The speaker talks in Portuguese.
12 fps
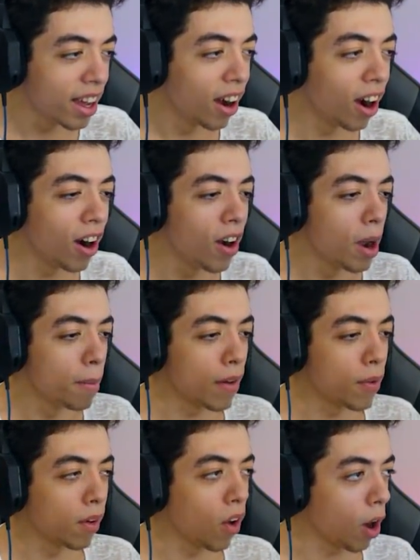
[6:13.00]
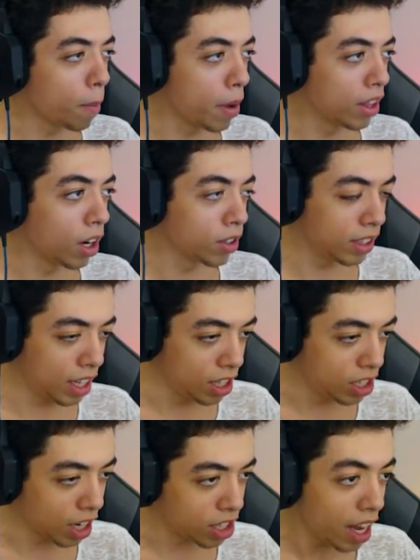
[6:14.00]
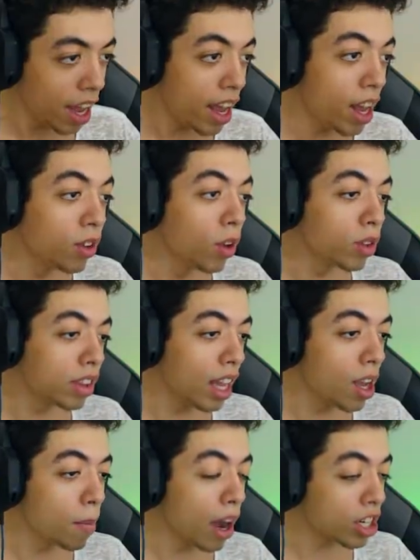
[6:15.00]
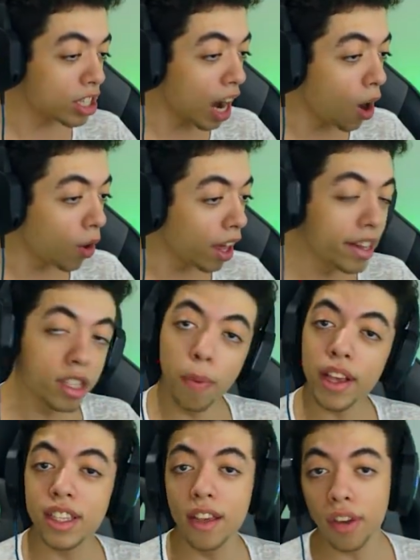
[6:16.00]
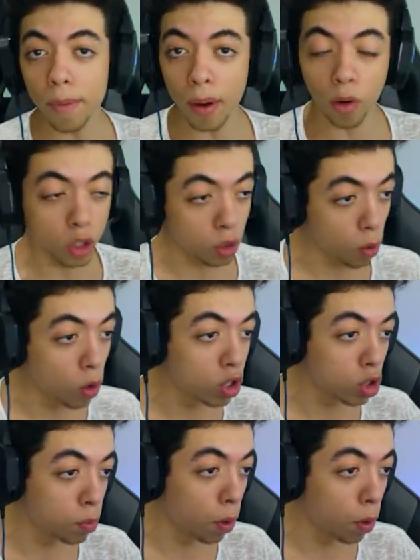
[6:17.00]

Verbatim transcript: Oh, mas vamos logo, Pedro. É o seguinte, gente. Eu não tenho uma jaula específica para ursos, ursos